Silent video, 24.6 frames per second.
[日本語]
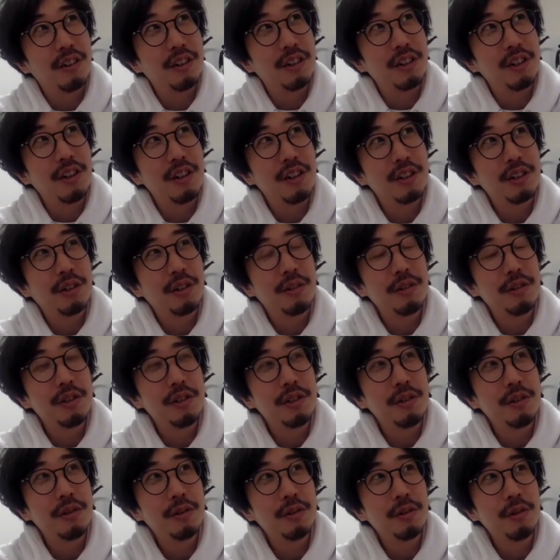イラストの仕
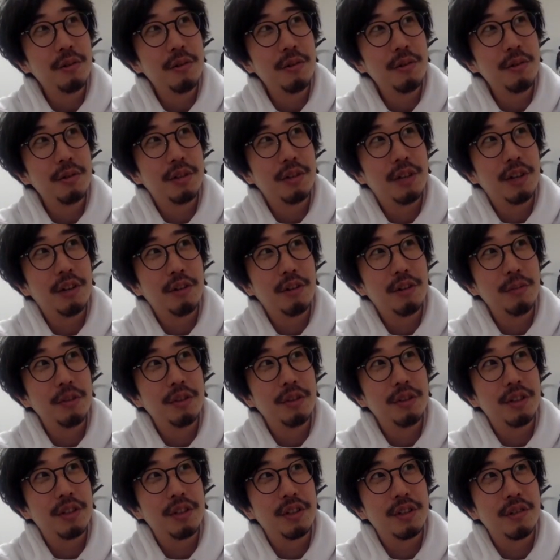事を頼むっ
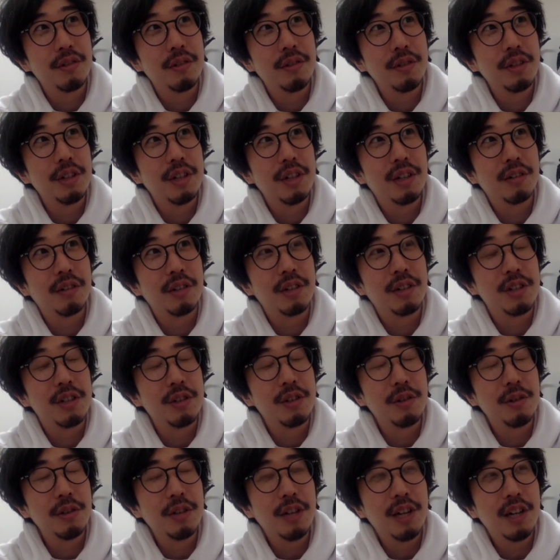てすごいあの貴
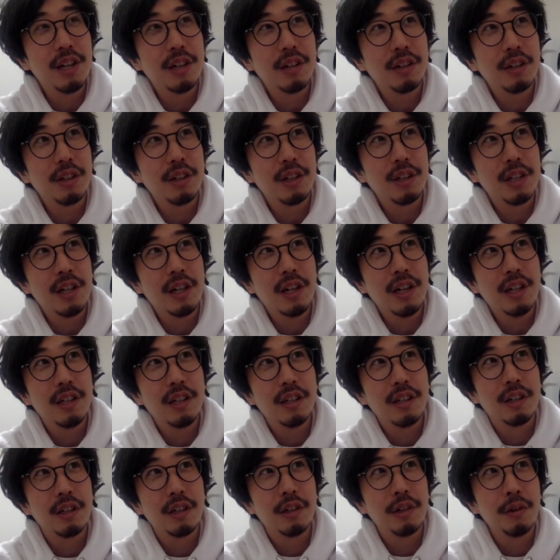重な機会
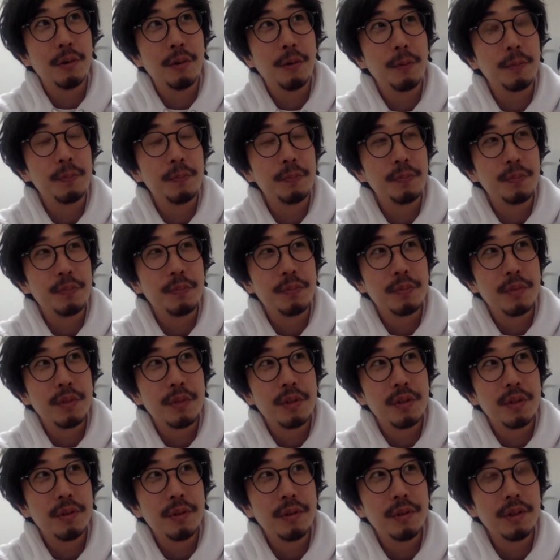だけど、
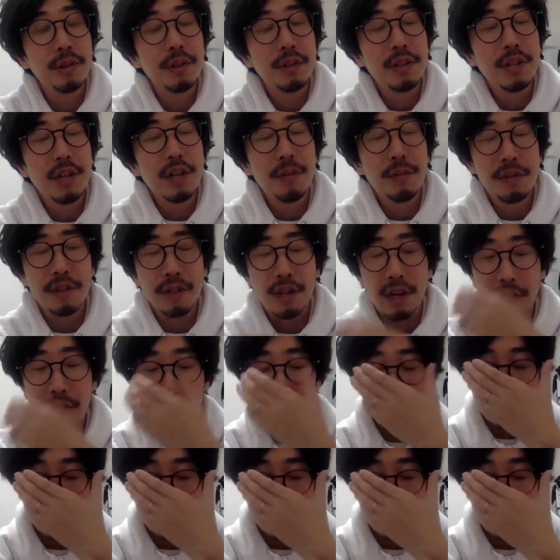そういうサービスがあるこ